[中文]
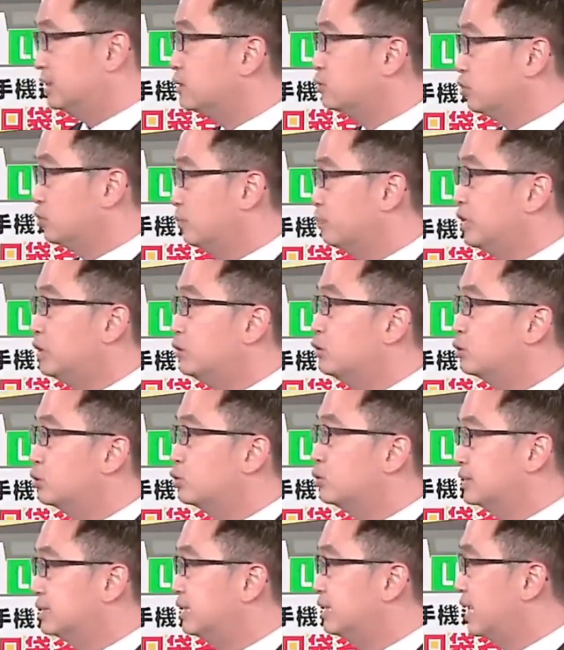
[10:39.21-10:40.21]
正准备去
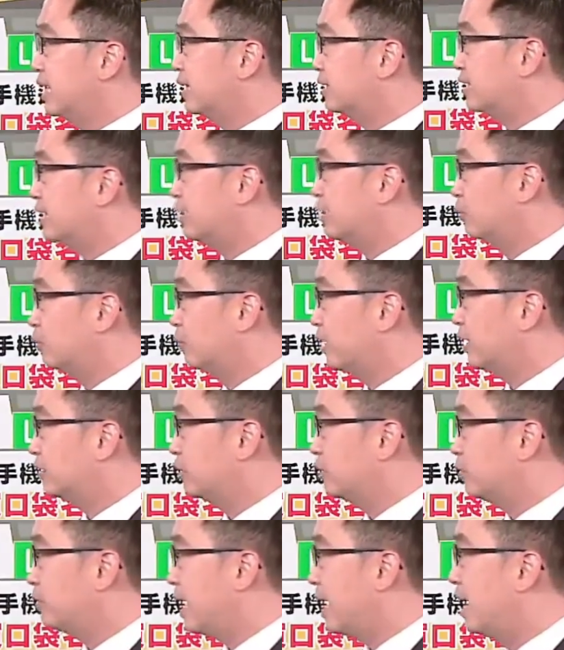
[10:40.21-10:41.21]
做这两档股
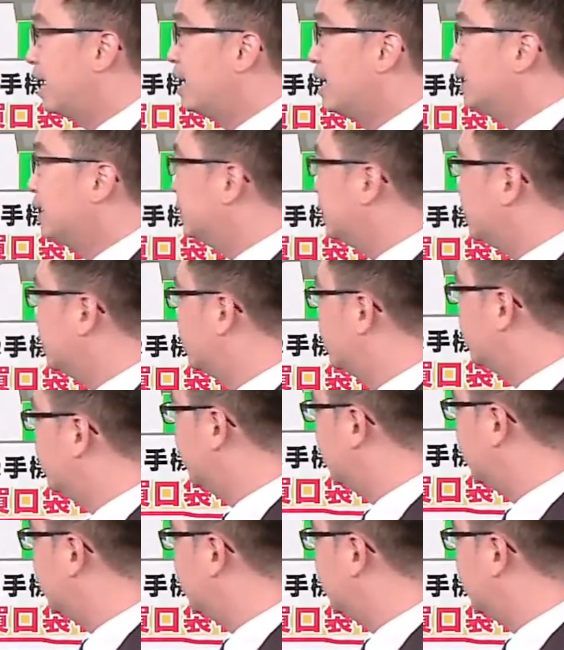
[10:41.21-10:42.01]
票的话，那你